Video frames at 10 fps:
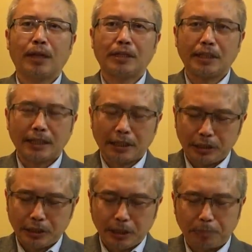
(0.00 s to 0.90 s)
那现在已
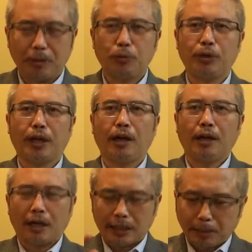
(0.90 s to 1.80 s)
经很明确了
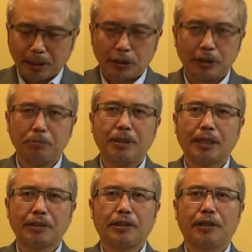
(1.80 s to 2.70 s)
啊，他把习近平
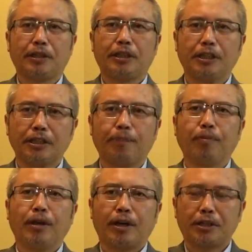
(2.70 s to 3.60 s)
当成了敌人，
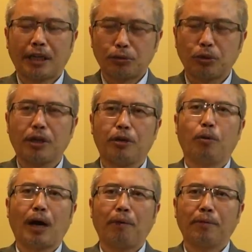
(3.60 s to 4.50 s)
而且还说了狠
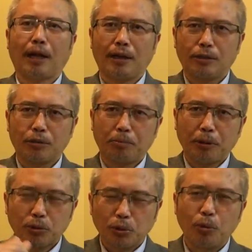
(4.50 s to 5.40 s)
话啊，说没
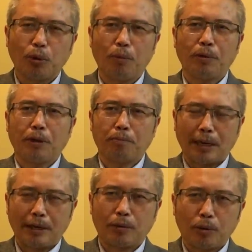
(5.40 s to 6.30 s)
有中国，
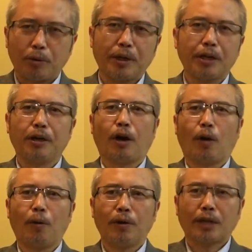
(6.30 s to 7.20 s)
美国会更
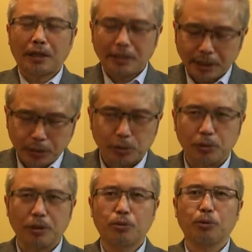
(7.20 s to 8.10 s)
好。当然这里所
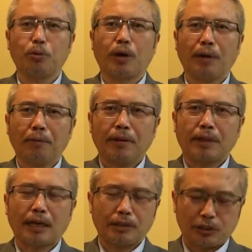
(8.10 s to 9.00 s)
说的中国啊，
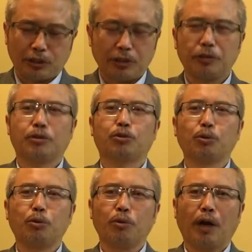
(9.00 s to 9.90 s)
他指的就是
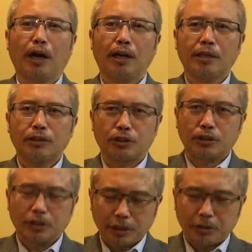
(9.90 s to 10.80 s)
中共啊。
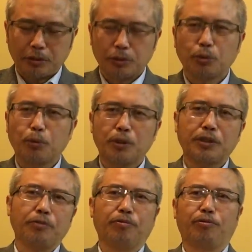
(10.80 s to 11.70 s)
指的就是中国
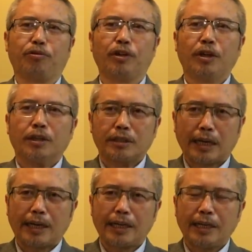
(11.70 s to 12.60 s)
政府，
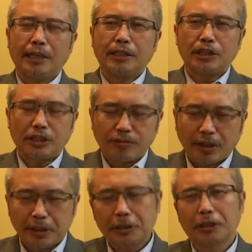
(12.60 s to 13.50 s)
在西
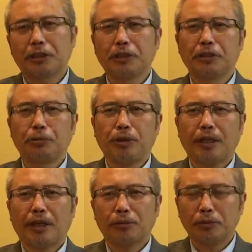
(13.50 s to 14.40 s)
方的这个政治语
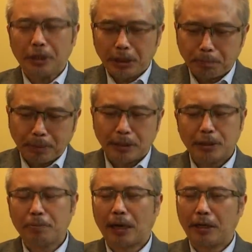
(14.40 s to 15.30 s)
言当中，一般
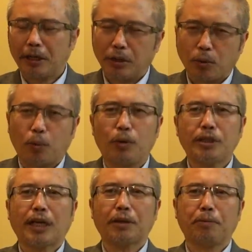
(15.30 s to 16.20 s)
是把一个国
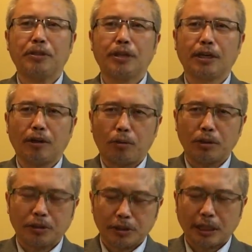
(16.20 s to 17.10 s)
家的名称，
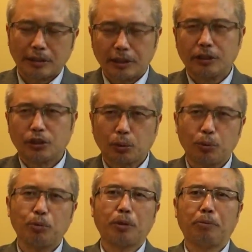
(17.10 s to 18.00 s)
或者是啊这个首
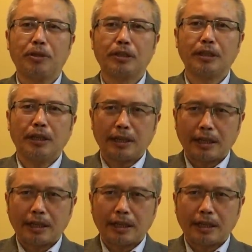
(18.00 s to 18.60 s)
都的名称，